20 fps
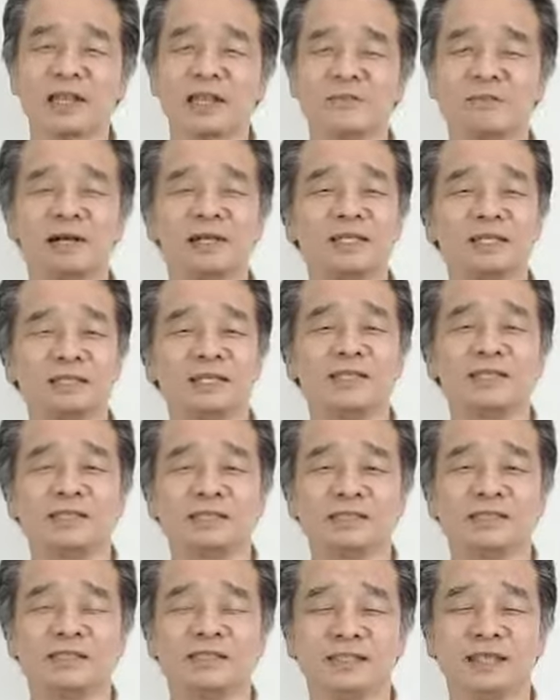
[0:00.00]
まあ、
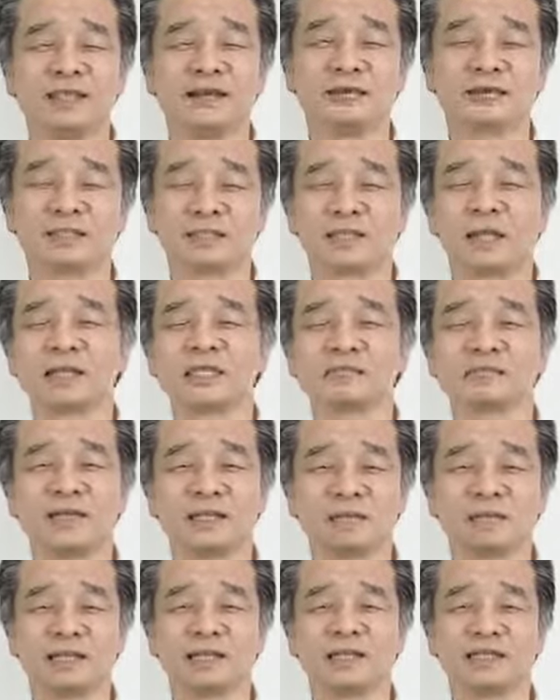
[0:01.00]
2022年今年始ま
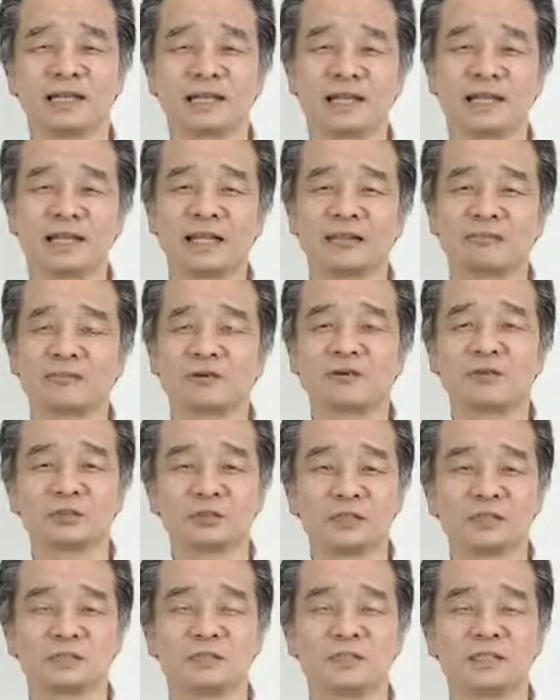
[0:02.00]
りましたけれども今
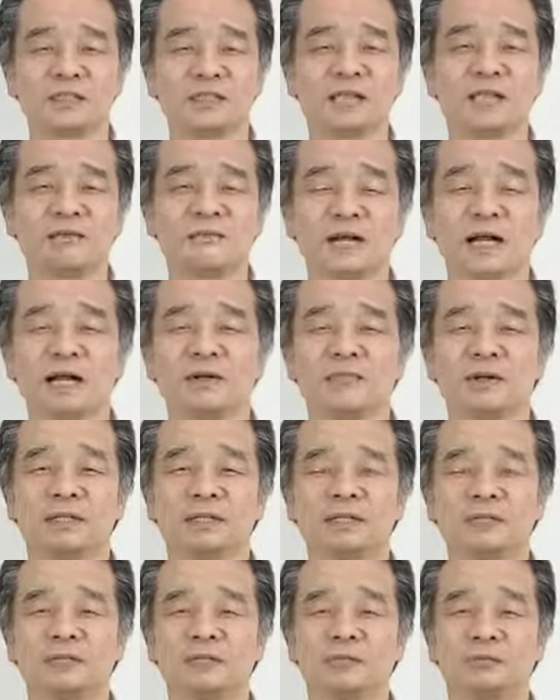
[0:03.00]
年も1年、まあ、頑張っ
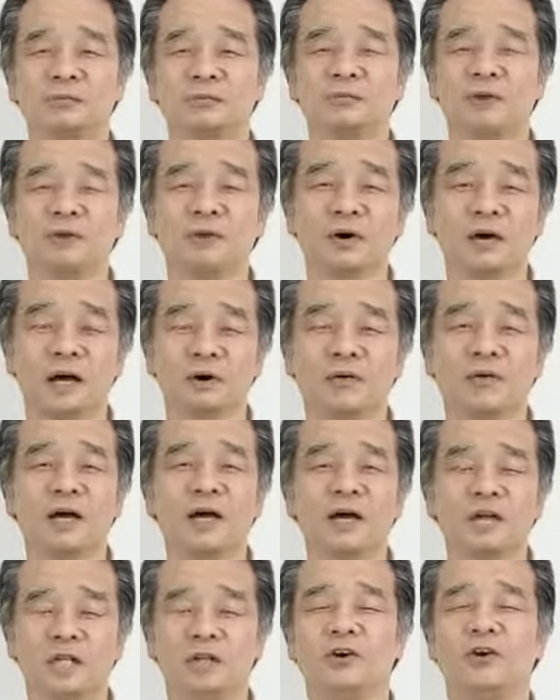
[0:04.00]
て YouTube 動画を
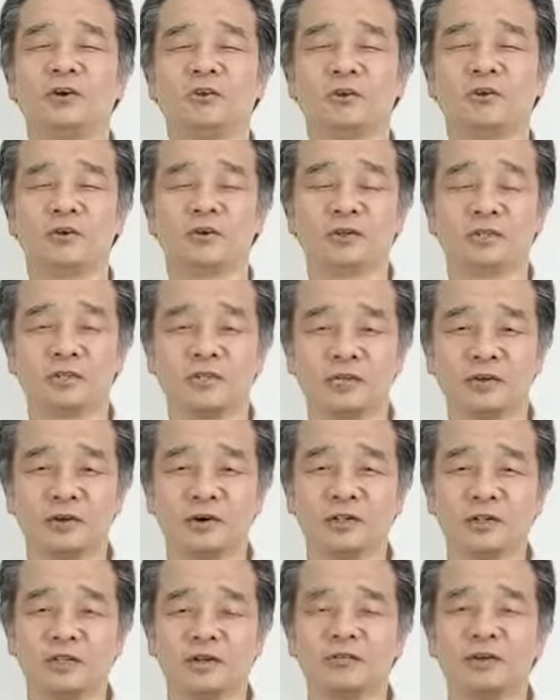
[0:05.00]
いろいろ投稿してい
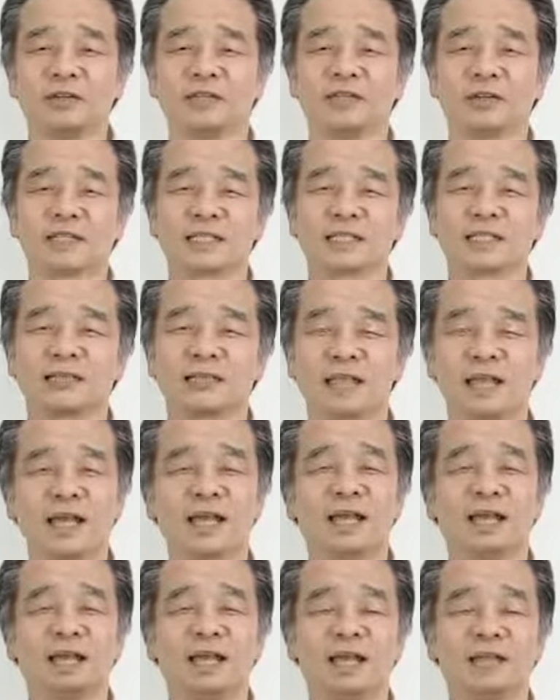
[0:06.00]
こうと思いますの
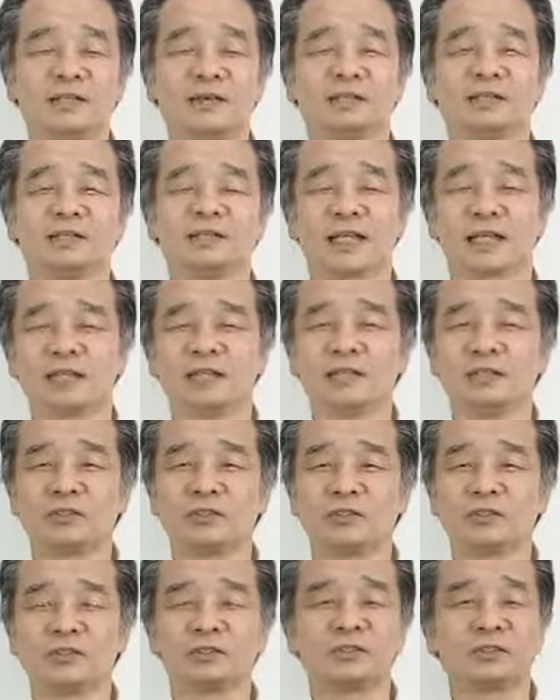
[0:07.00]
で、えどうぞチャンネル
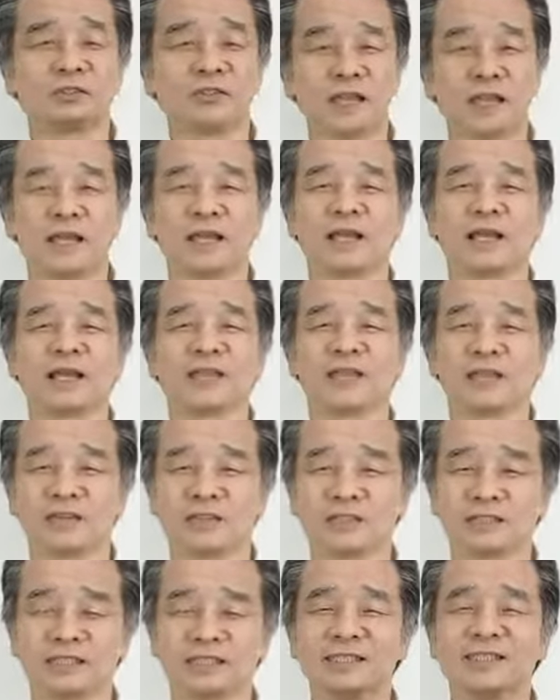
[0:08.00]
登録もしてよ
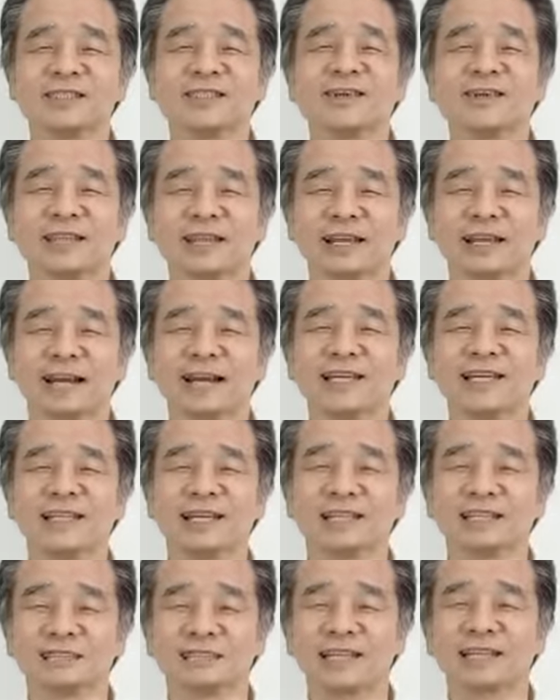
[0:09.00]
ろしくお願いい
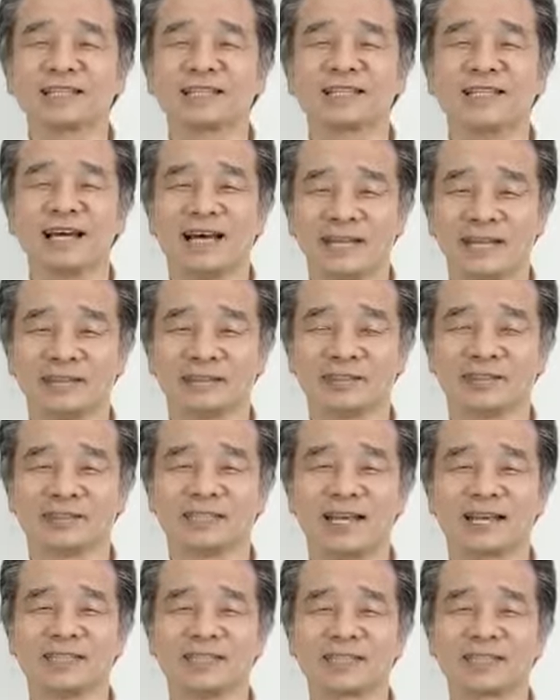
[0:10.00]
たしますありがとうご
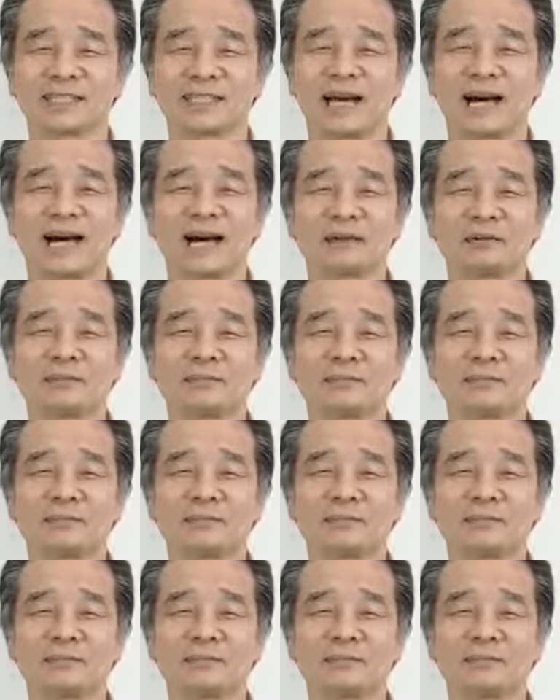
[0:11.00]
ざいました